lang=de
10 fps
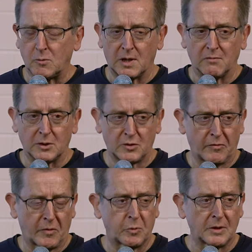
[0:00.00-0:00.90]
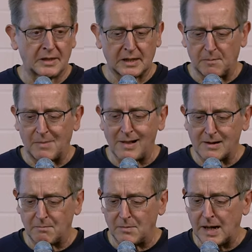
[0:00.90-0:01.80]
oder Wirtschaftspolitik im
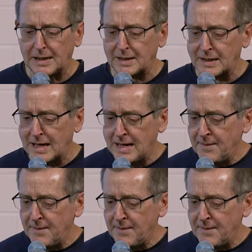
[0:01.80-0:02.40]
Allgemeinen.